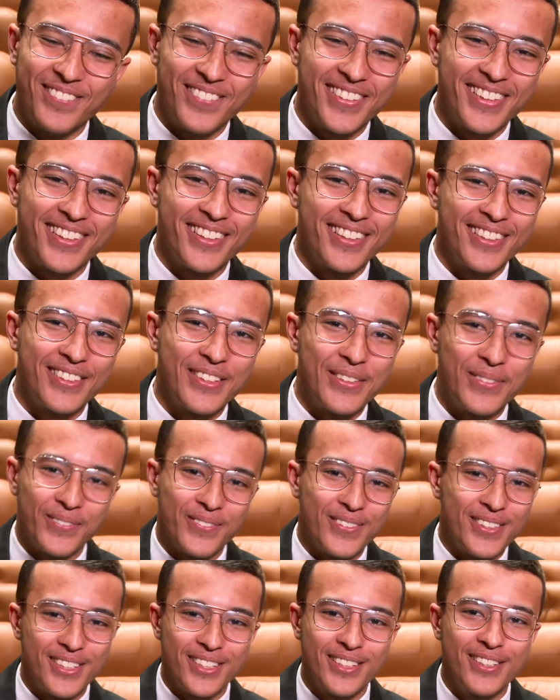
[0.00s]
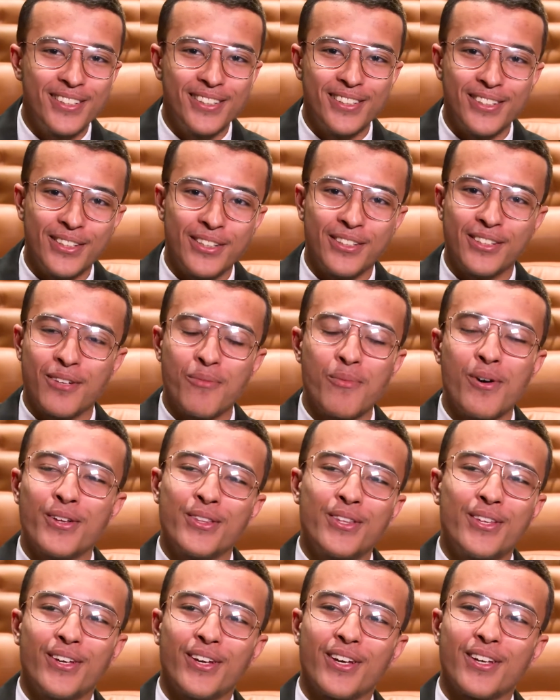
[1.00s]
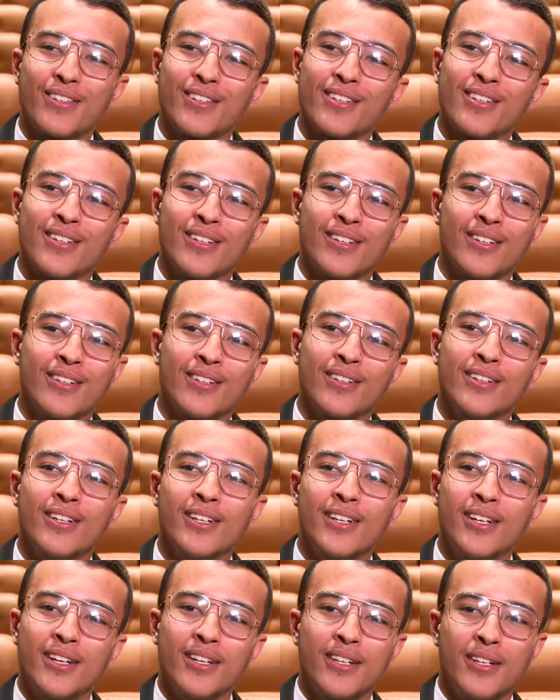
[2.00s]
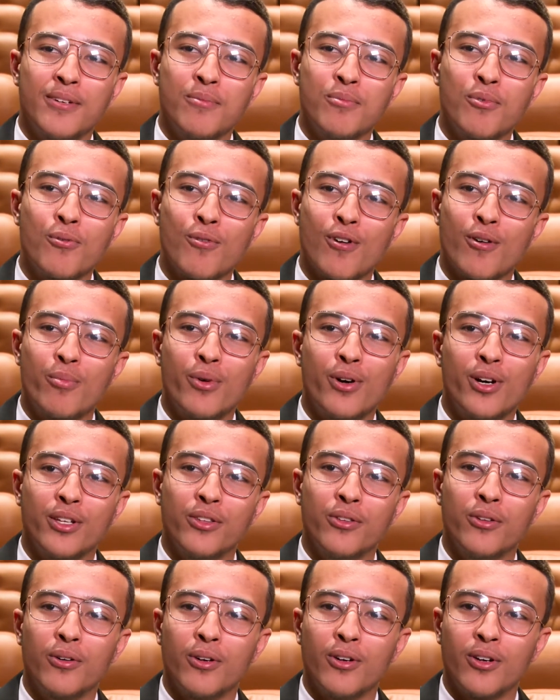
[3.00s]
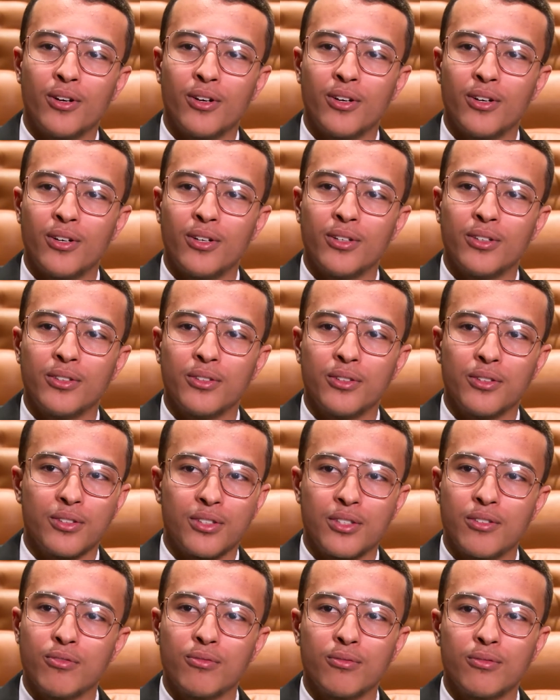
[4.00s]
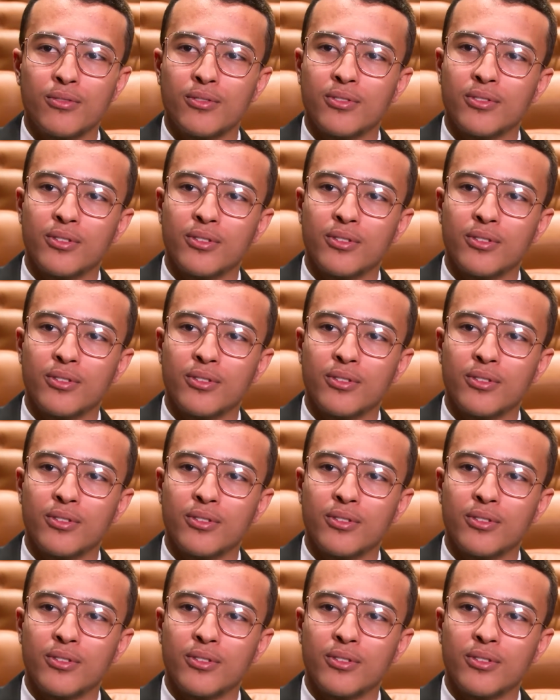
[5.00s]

j'aime bien ce qu'ils ont dit et ça m'a intéressé. Et pourquoi pas être dans, leur, euh, ce qu'ils font.